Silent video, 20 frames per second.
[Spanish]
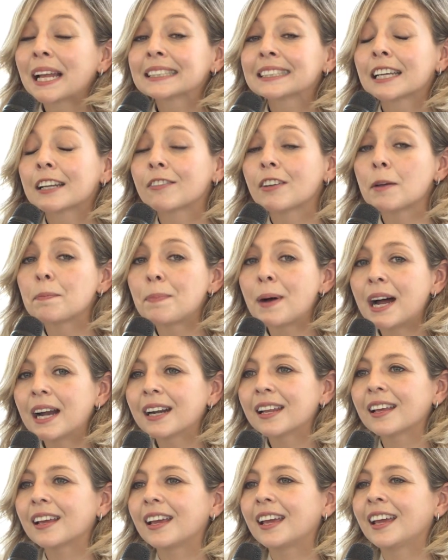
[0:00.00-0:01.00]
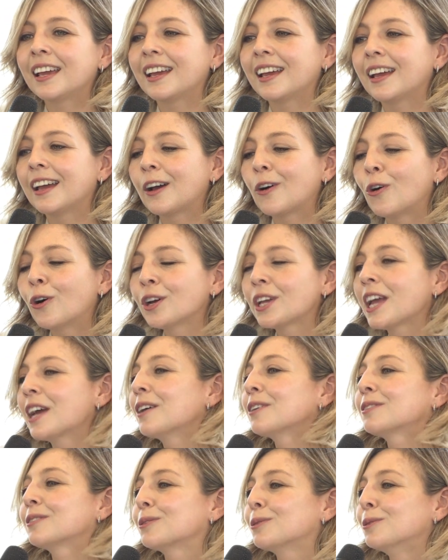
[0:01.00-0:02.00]
Cervepar hoy
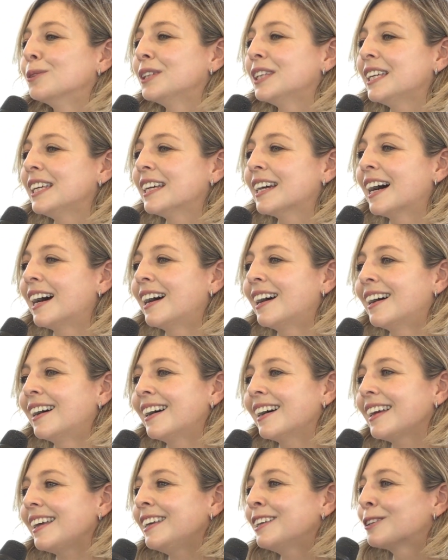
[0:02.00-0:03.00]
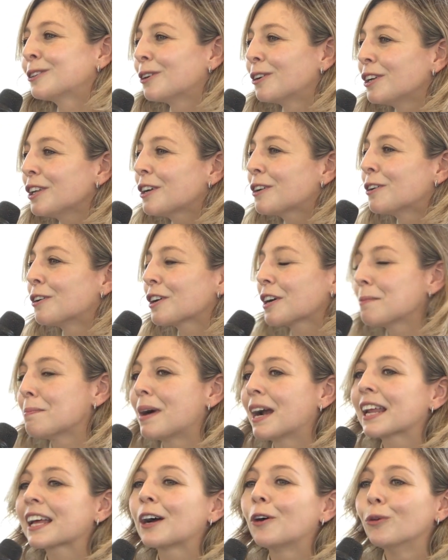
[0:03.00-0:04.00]
es un día histórico que
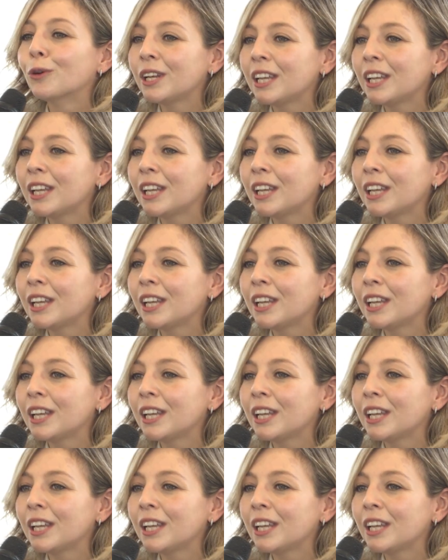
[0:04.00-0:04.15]
marca un